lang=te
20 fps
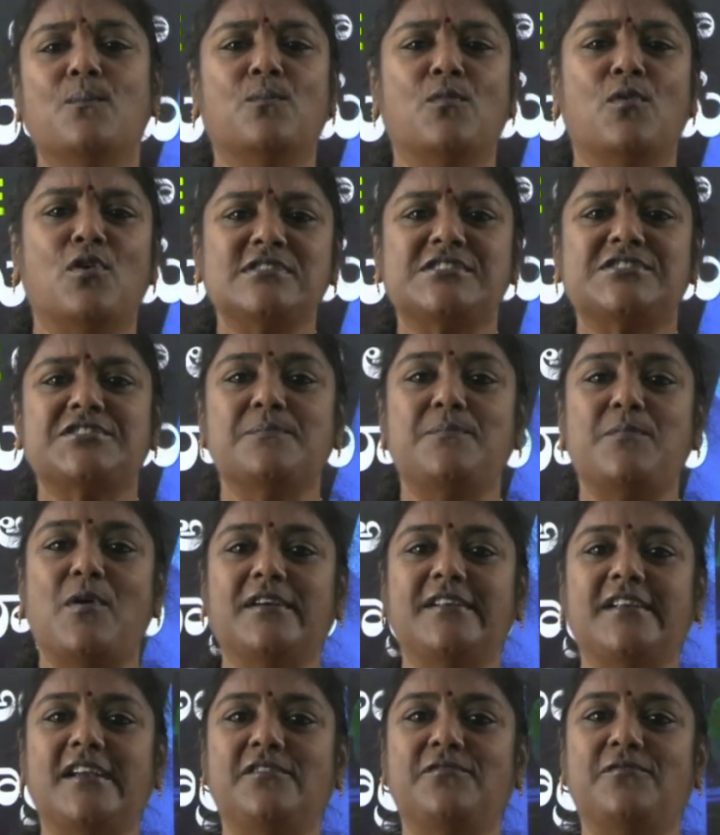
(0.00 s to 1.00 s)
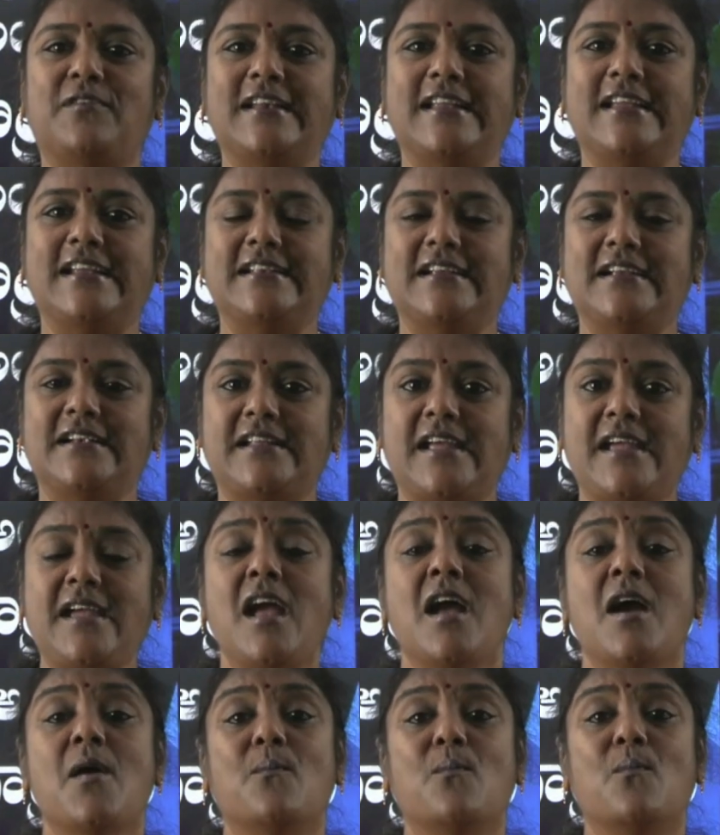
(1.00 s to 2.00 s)
మోస్ట్ ఇంపార్టెంట్ వన్ ఏంటంటే
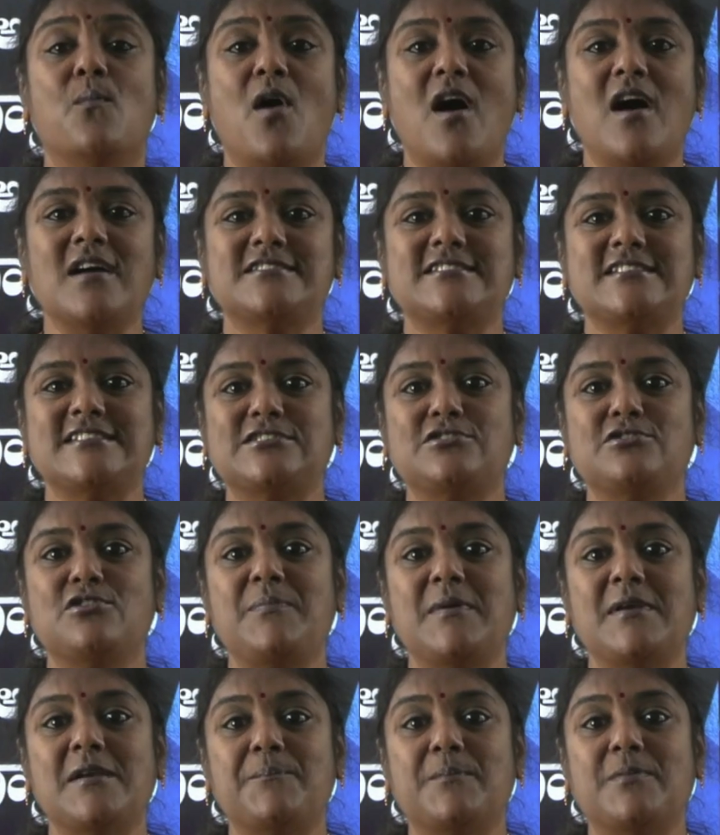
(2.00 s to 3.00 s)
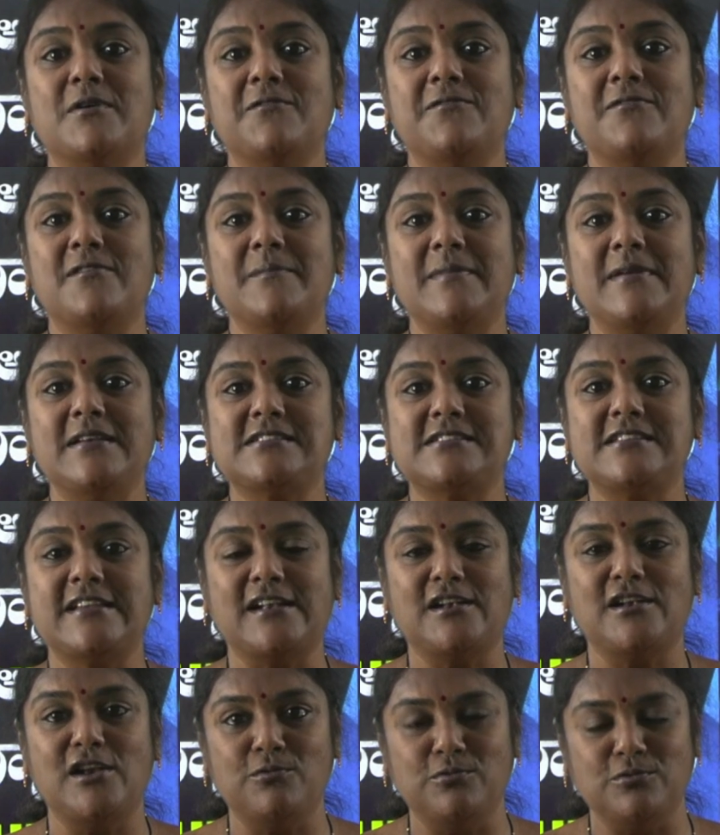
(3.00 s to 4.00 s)
మాక్ టెస్ట్లో మన పర్ఫార్మెన్స్
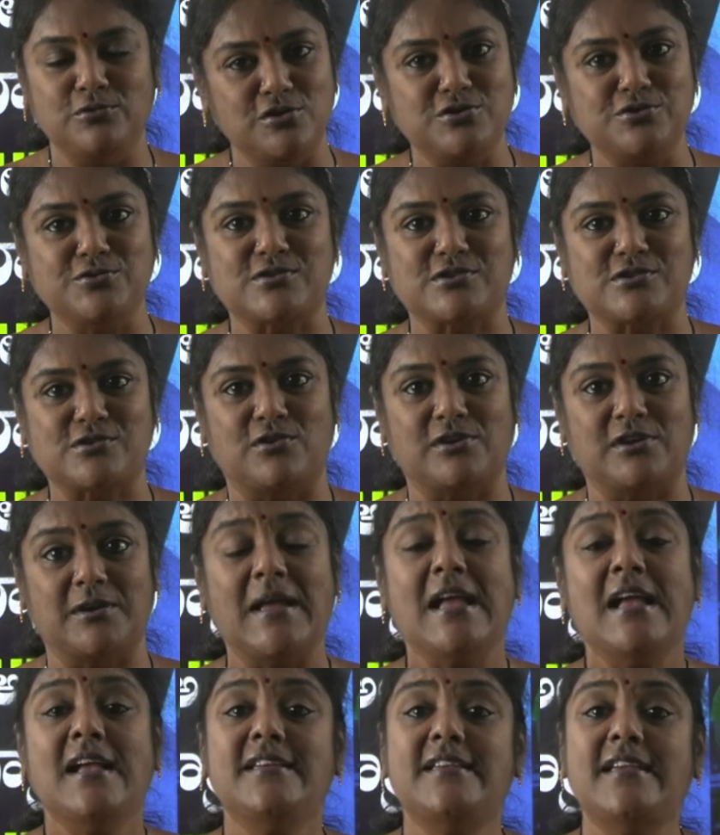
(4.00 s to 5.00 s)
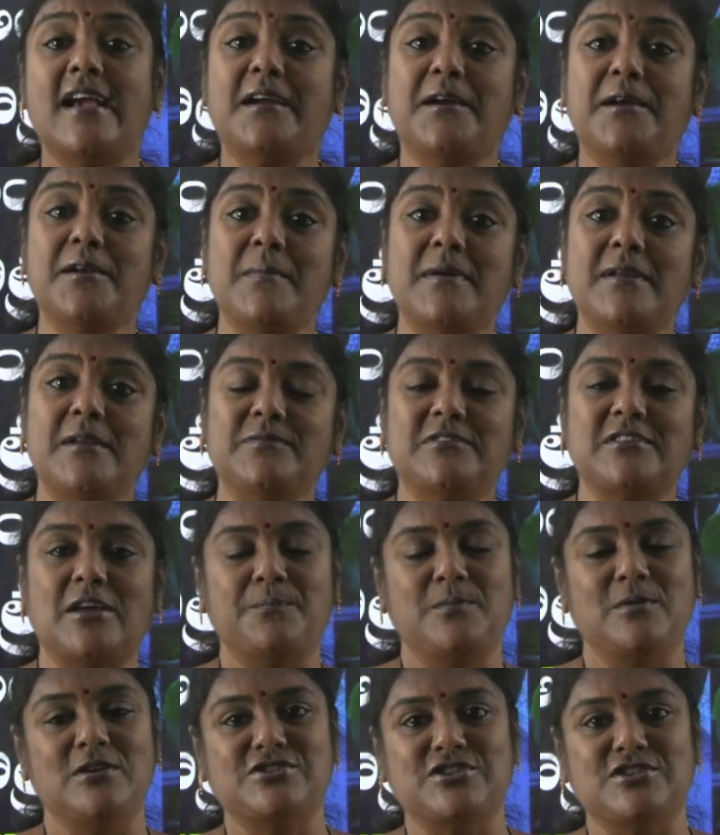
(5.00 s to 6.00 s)
ఎట్లా ఉందో చూసుకోవటం ఎక్కడ మనం
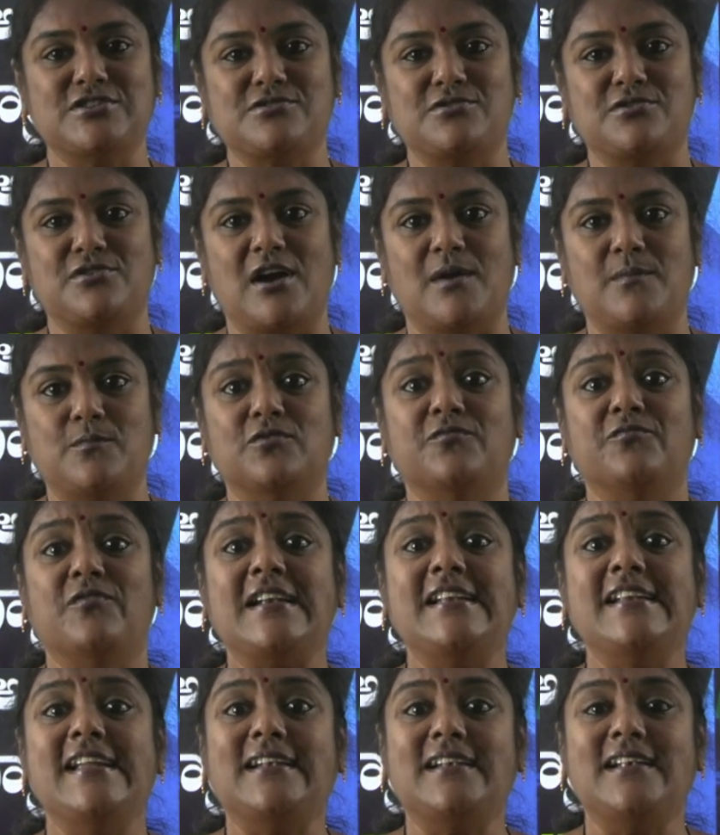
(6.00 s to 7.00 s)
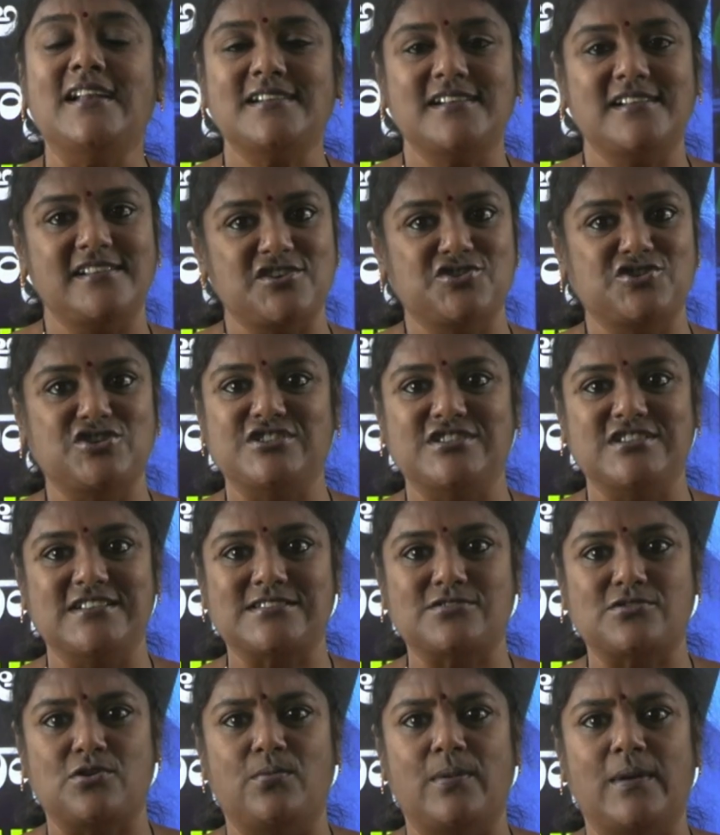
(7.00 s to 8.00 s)
తప్పులు చేస్తున్నాము వాటిని ఎట్లా కరెక్షన్
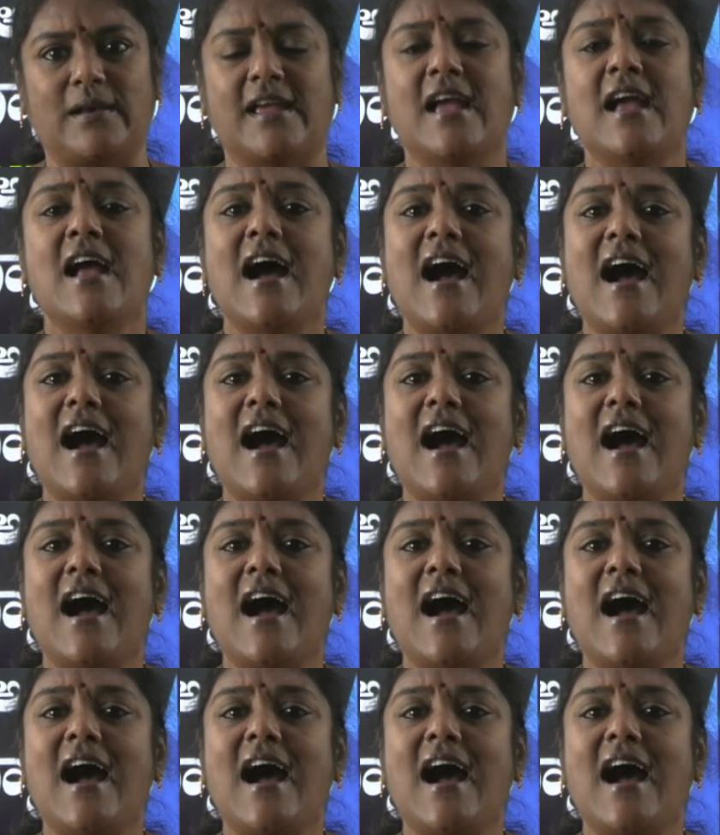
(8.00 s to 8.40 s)
చేసుకోవాలి